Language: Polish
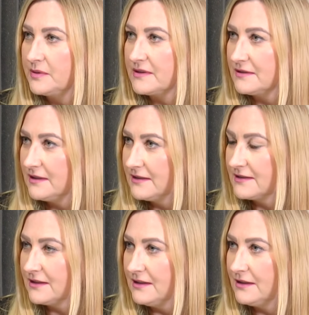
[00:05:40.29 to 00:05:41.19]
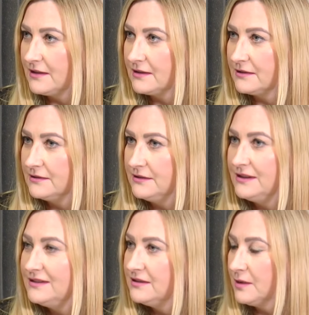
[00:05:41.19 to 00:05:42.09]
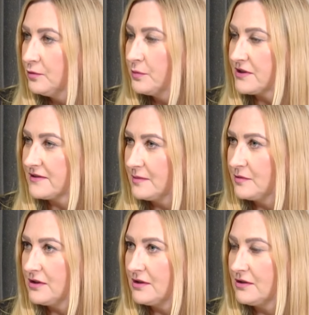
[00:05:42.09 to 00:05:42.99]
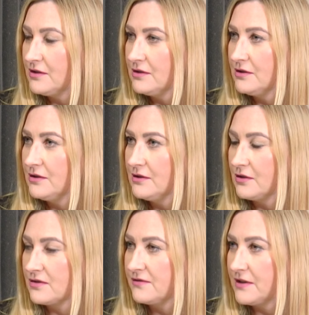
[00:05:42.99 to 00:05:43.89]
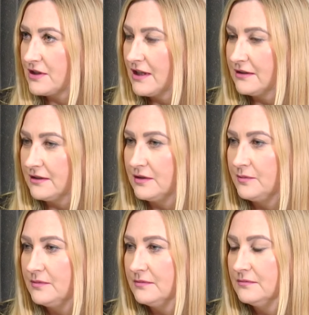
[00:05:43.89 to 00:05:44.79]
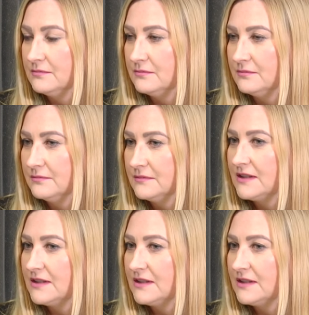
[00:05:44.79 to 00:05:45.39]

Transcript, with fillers: prezydenckich nigdy nie był przeze mnie rozważany mm,